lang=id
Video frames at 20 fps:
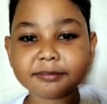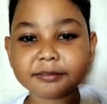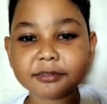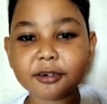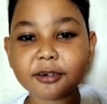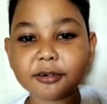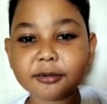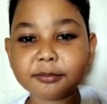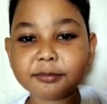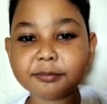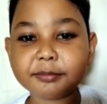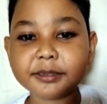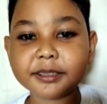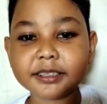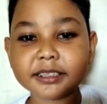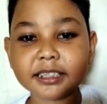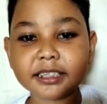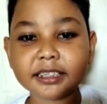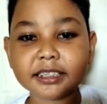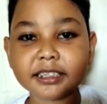Hobi
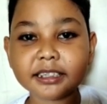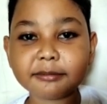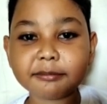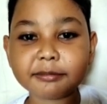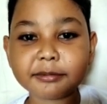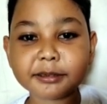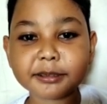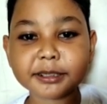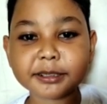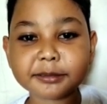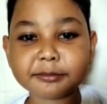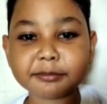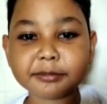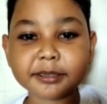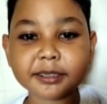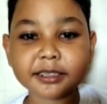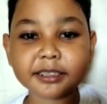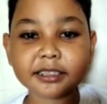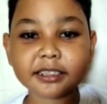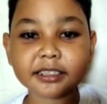saya
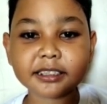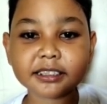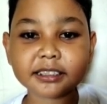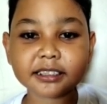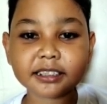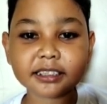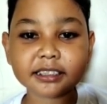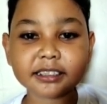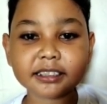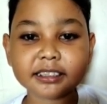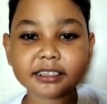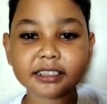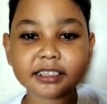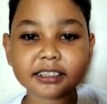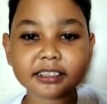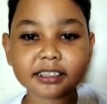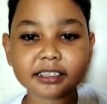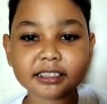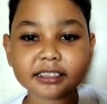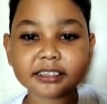bersepeda,
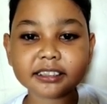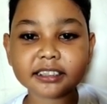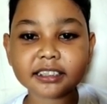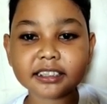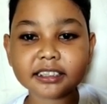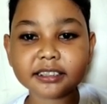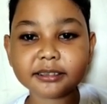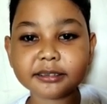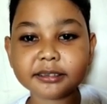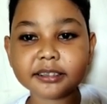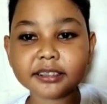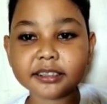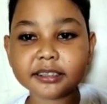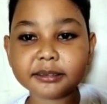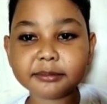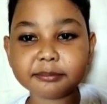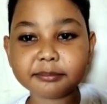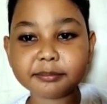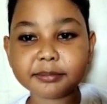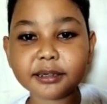cita-cita saya jadi
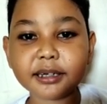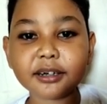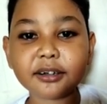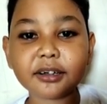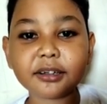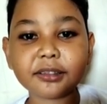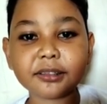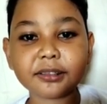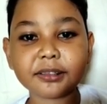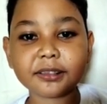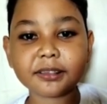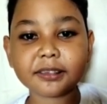pilot.